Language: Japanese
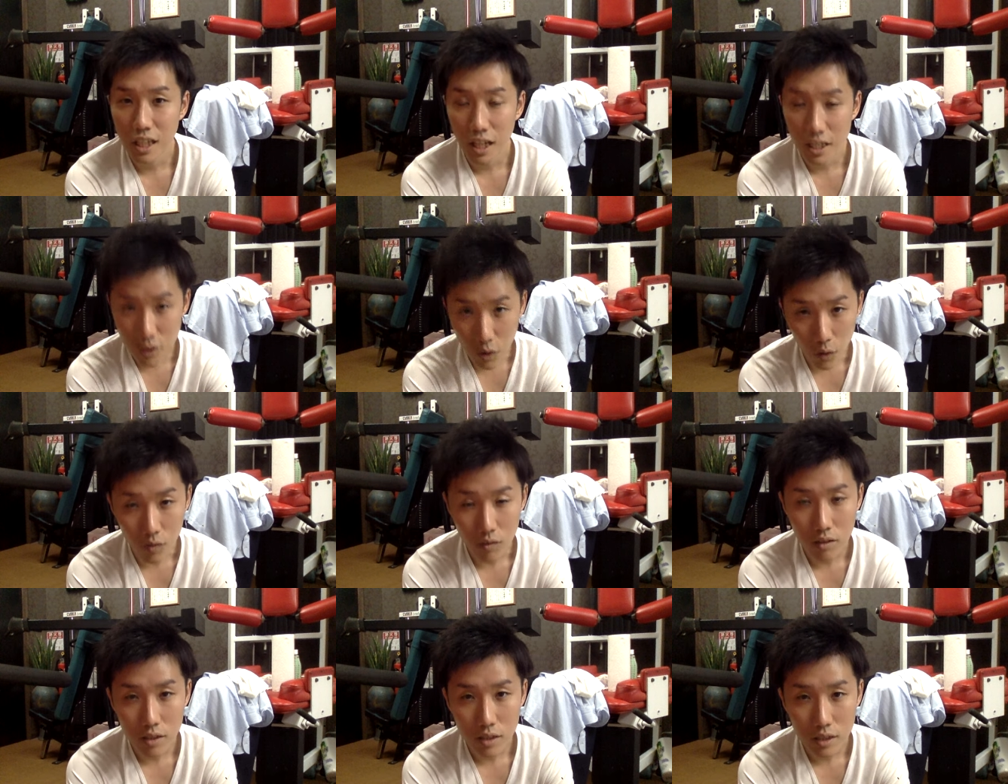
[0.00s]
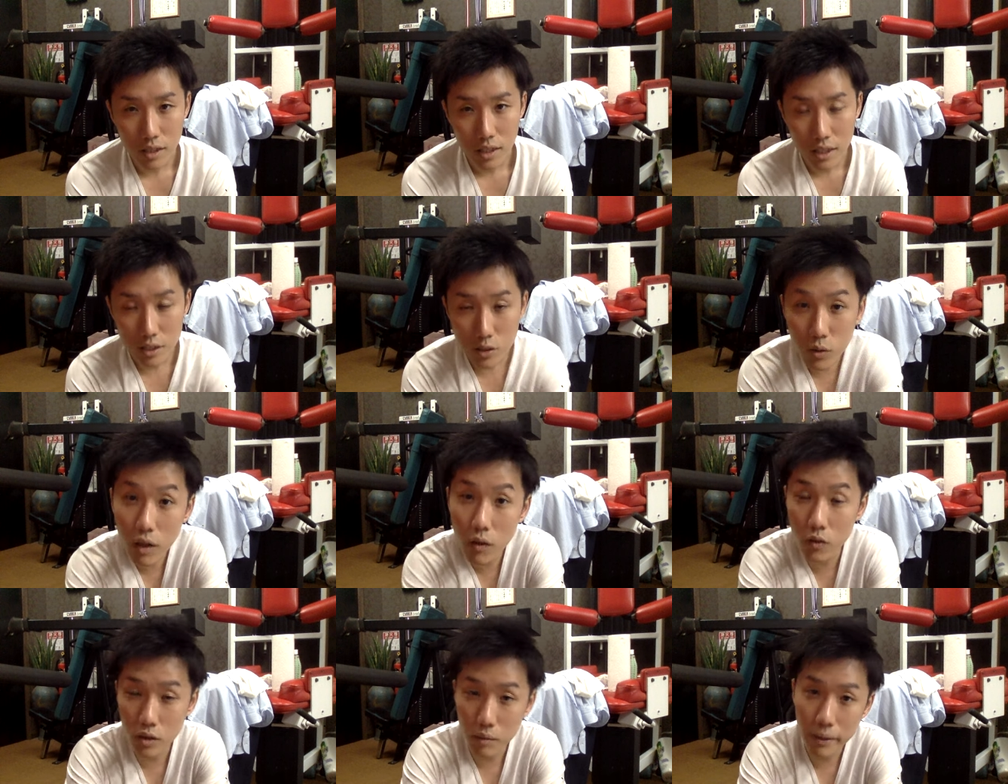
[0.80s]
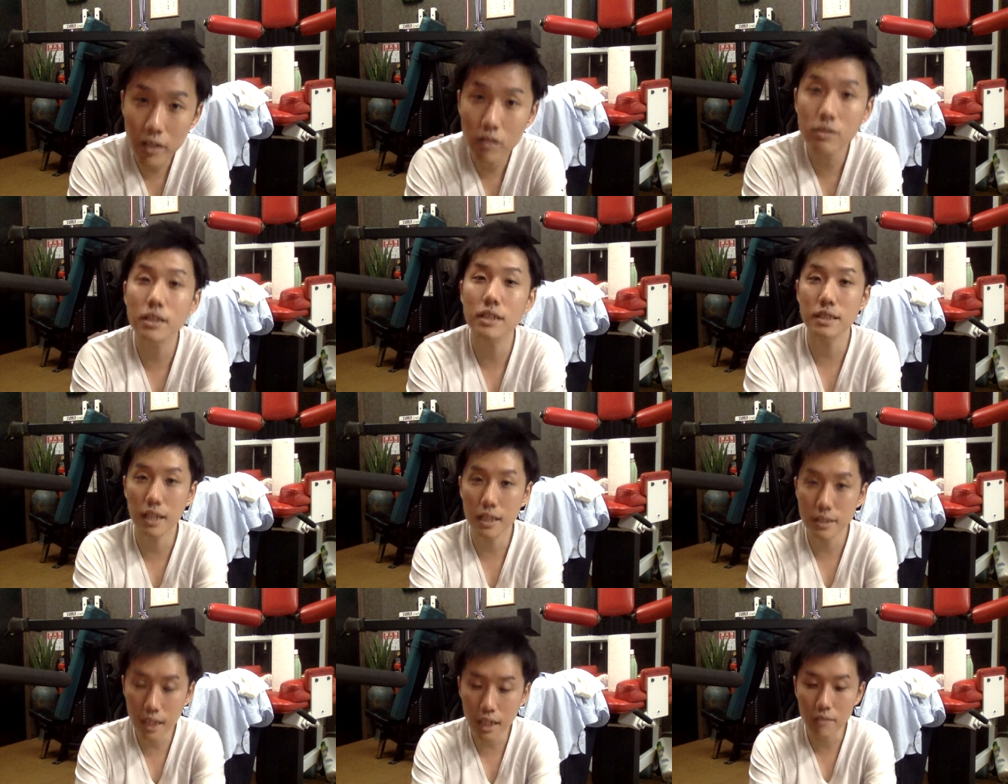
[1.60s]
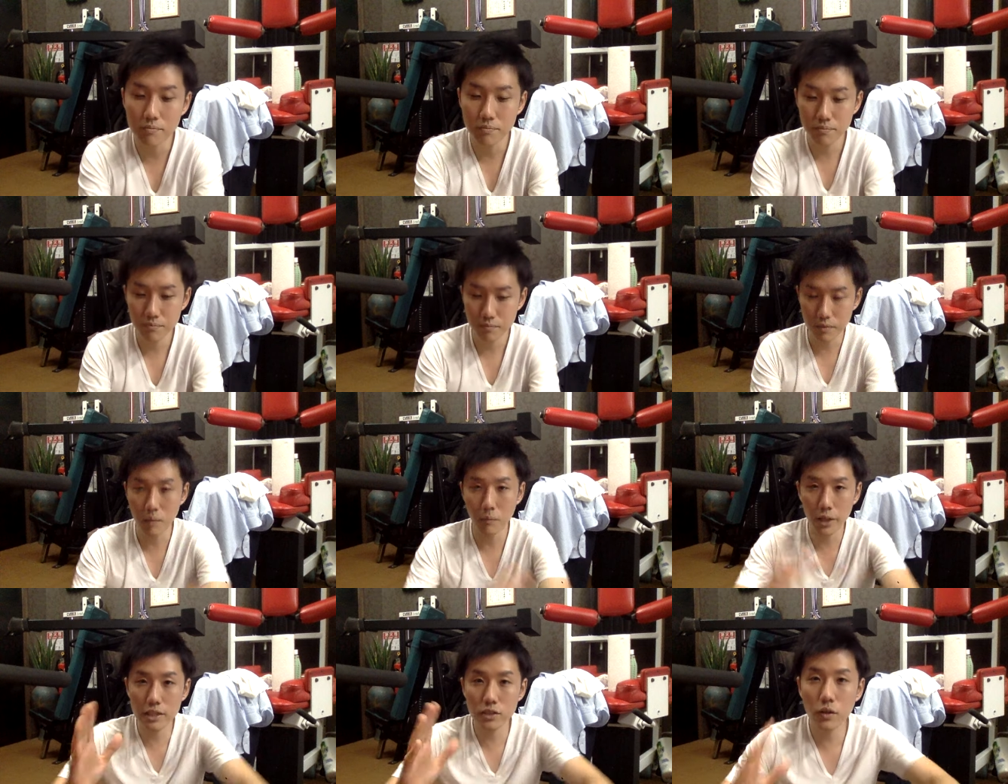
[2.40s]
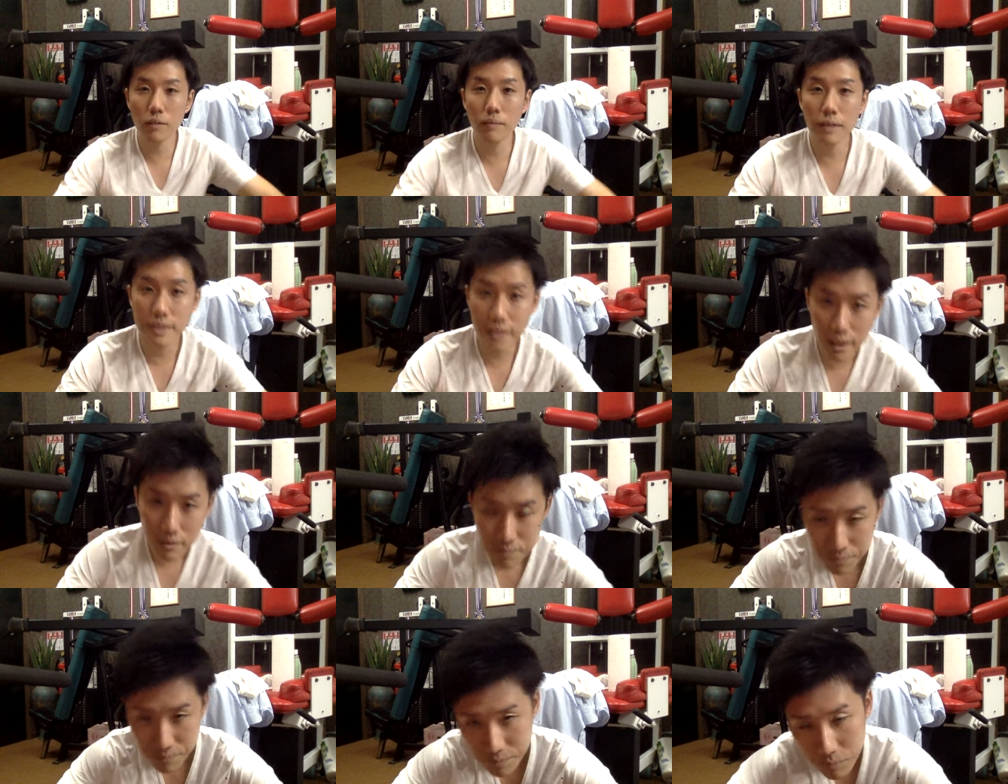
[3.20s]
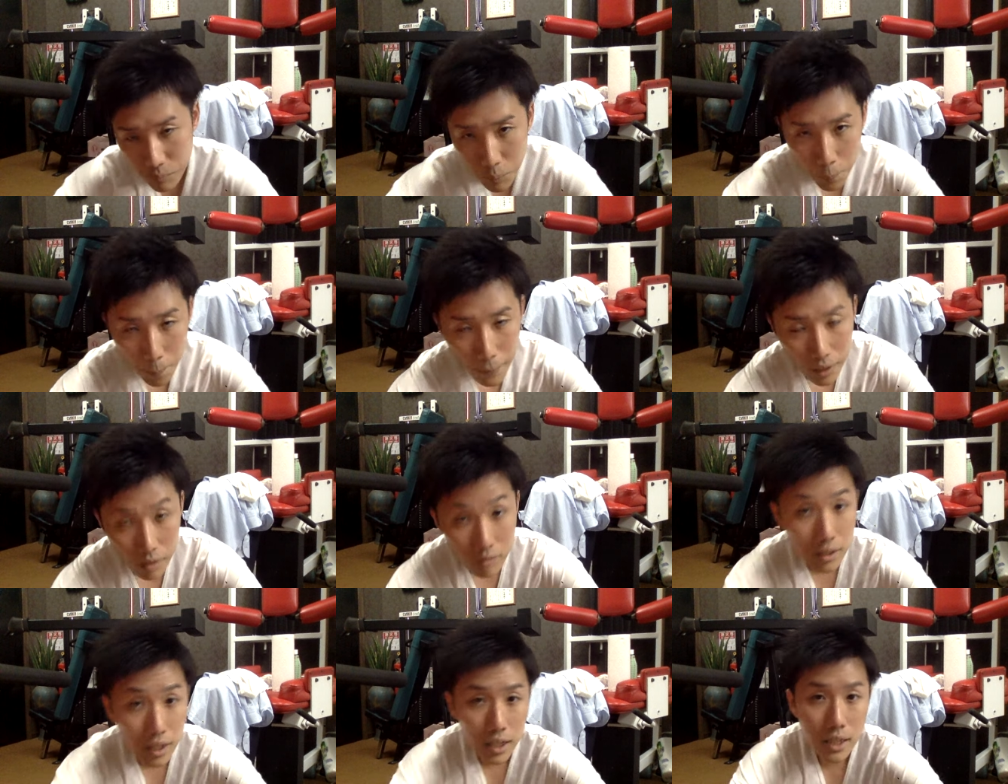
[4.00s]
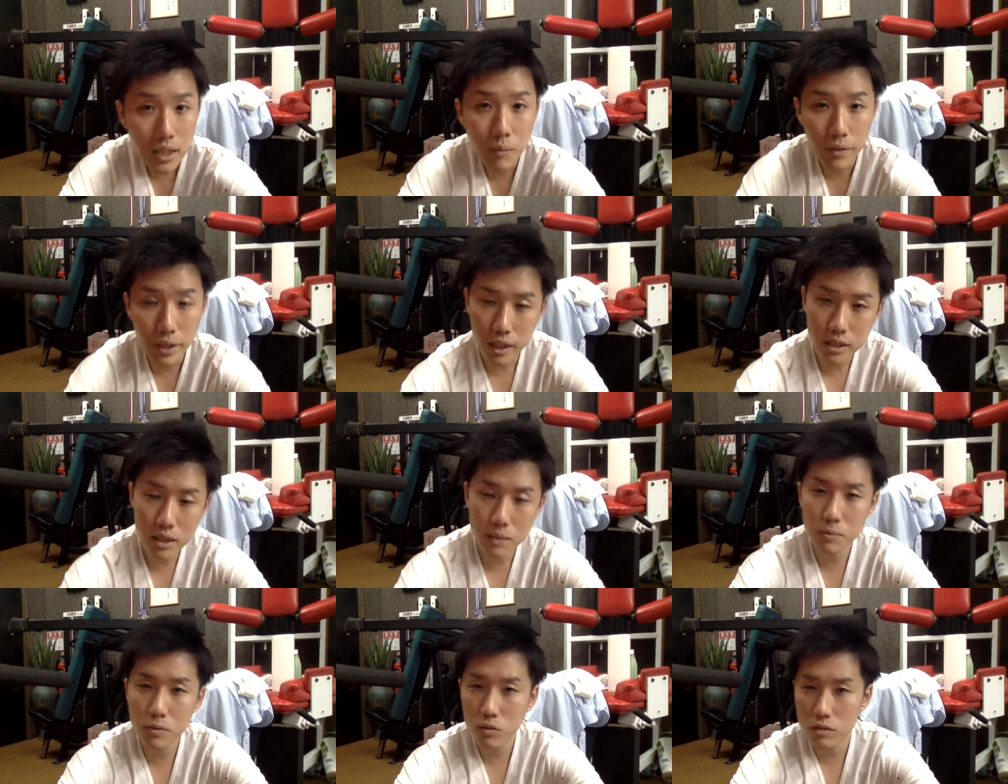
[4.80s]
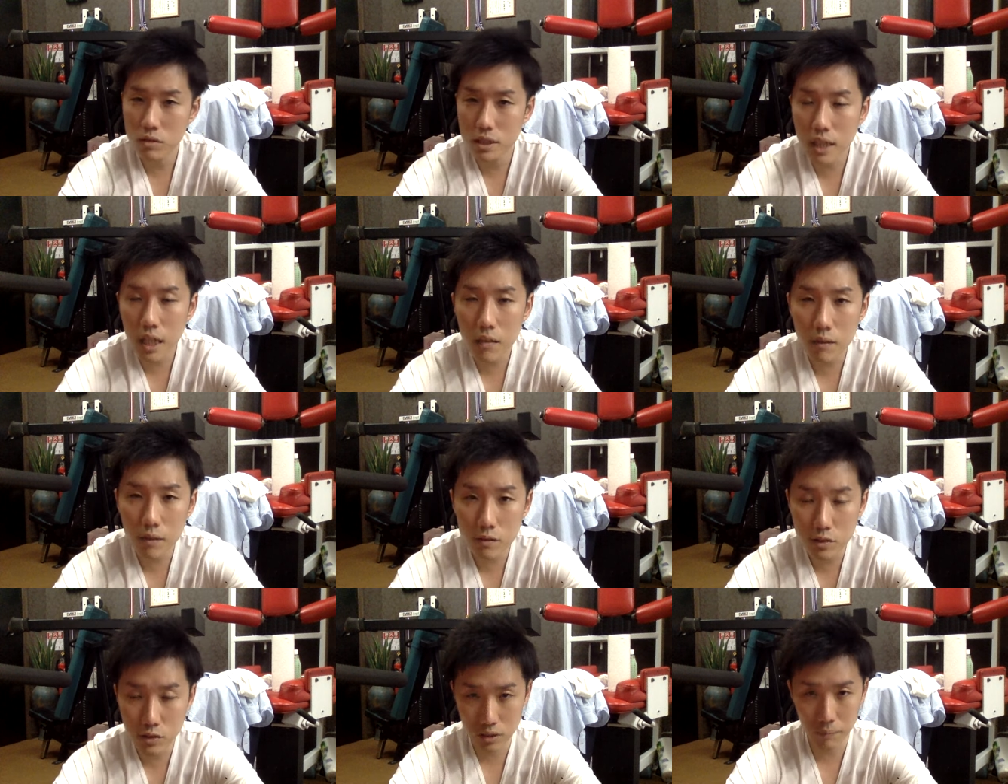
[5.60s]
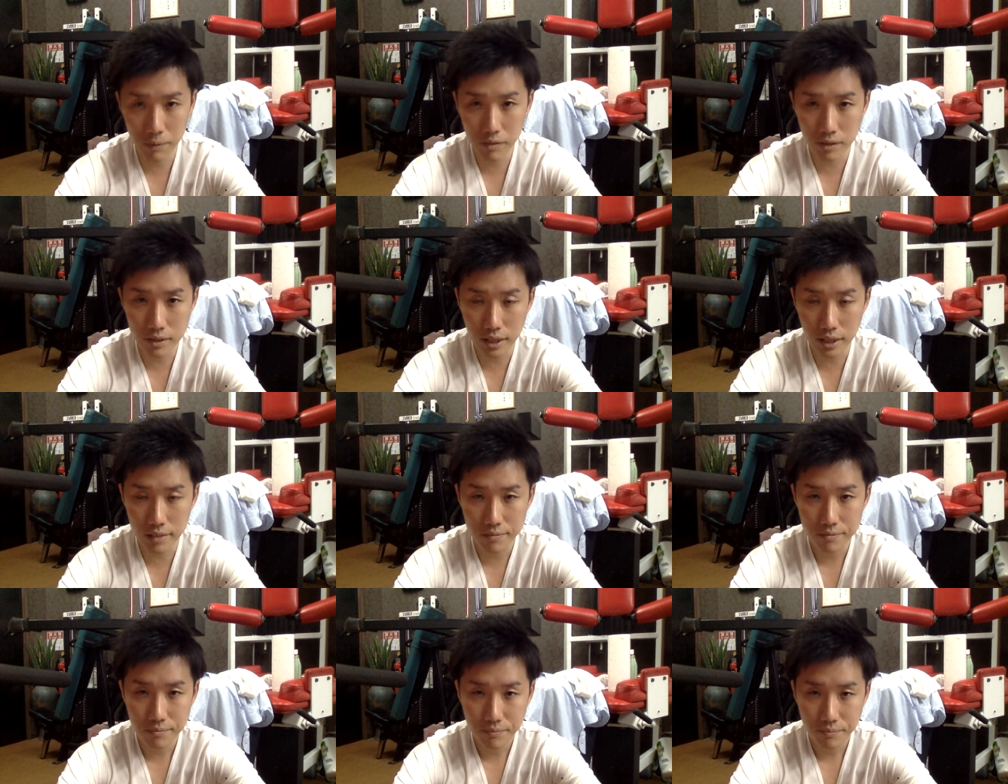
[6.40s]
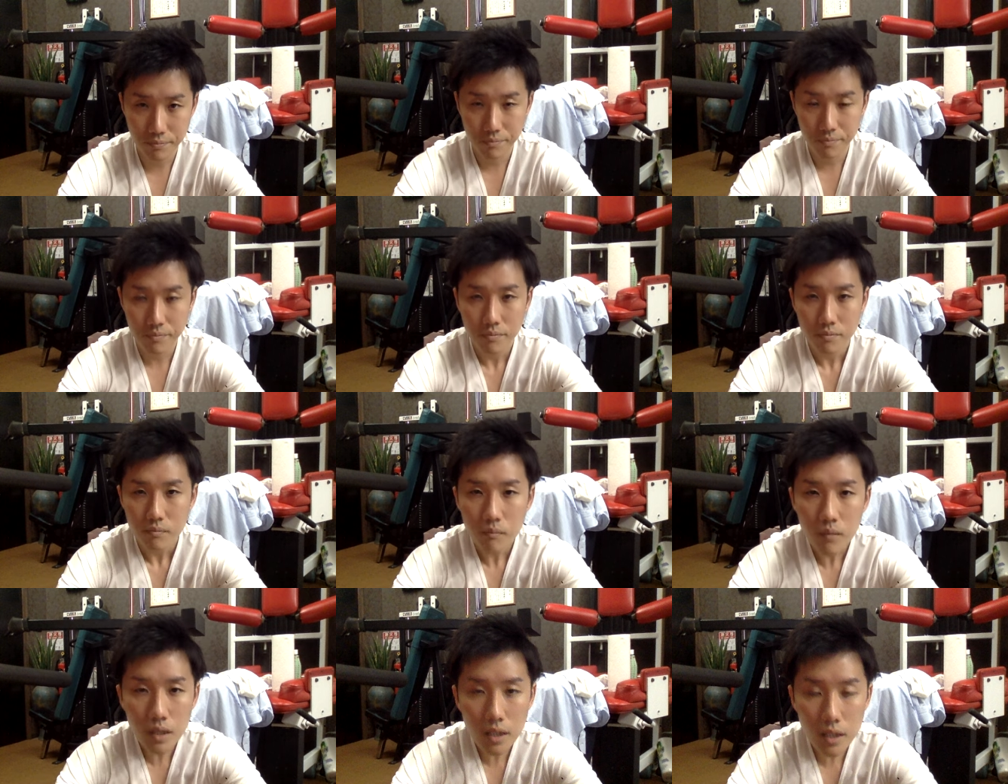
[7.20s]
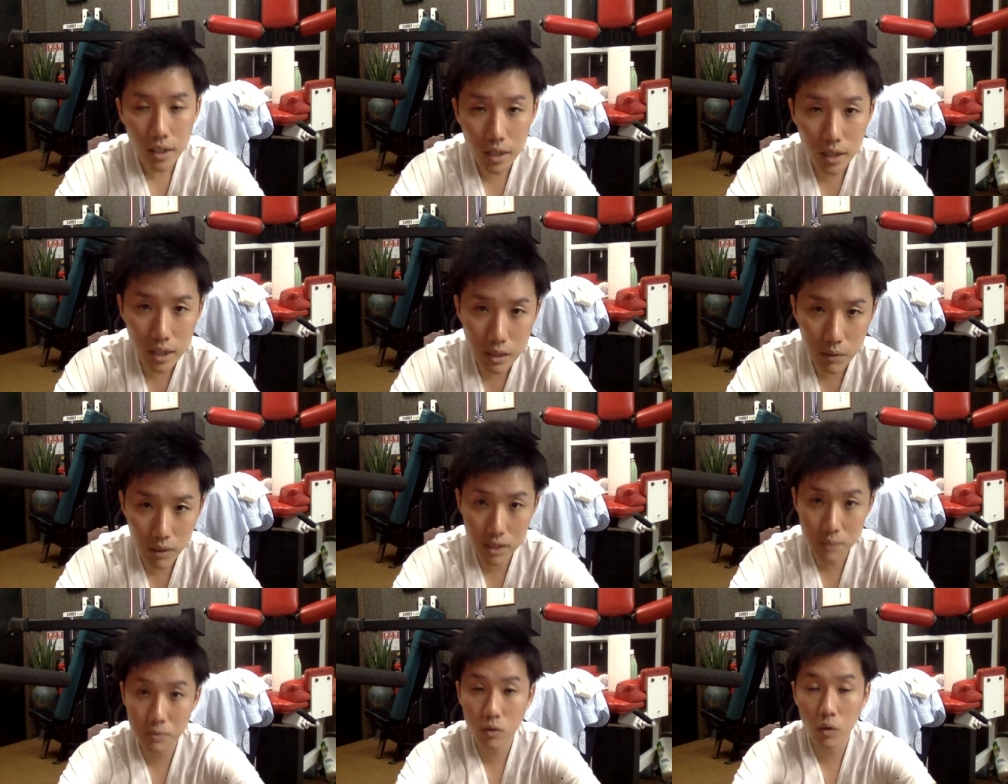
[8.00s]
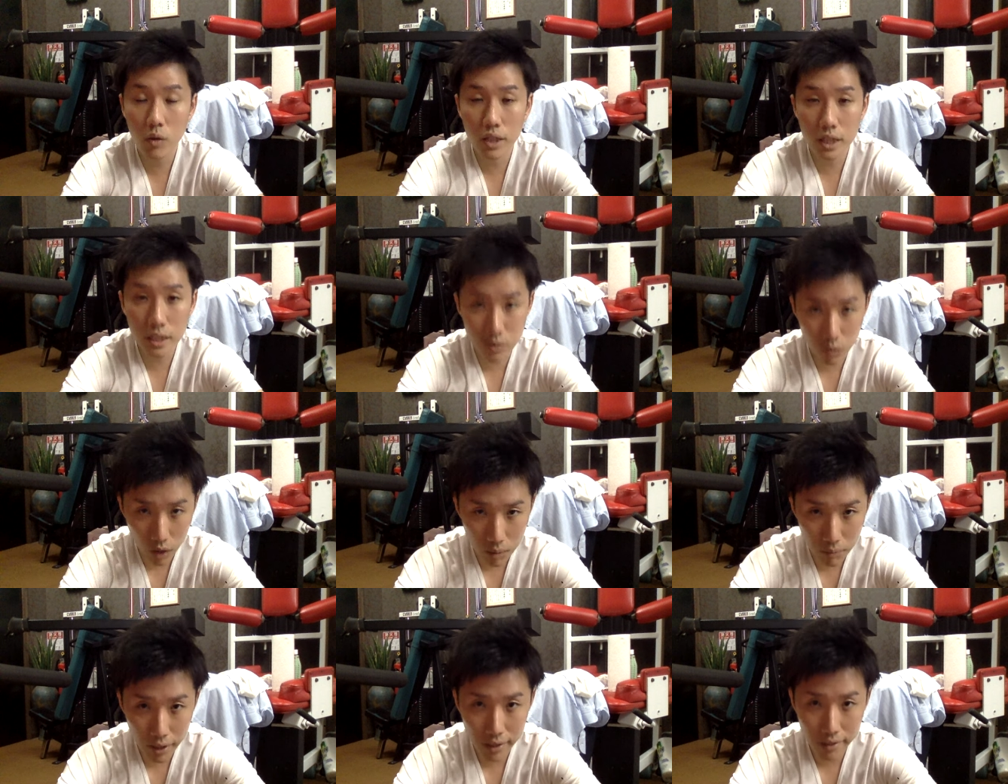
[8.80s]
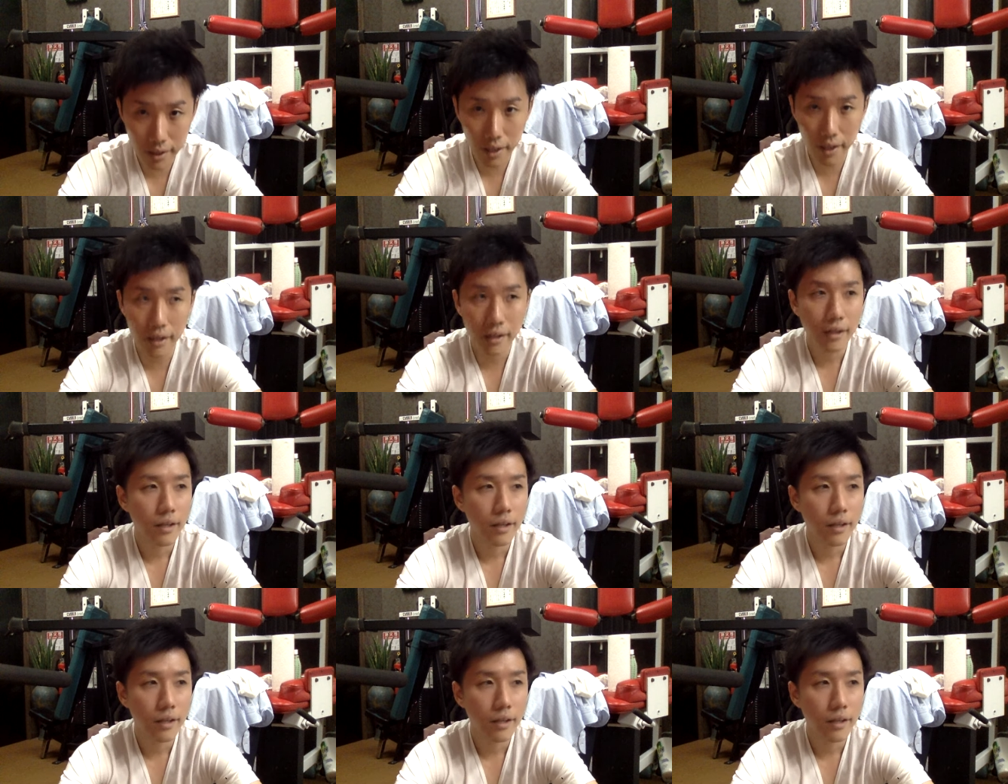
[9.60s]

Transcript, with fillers: そう。小学校の時勉強してたじゃないですか。か結論言いますね。なので、あなたもね、自分の時間割を作ってみてください。あなたは自分の委員を構えて、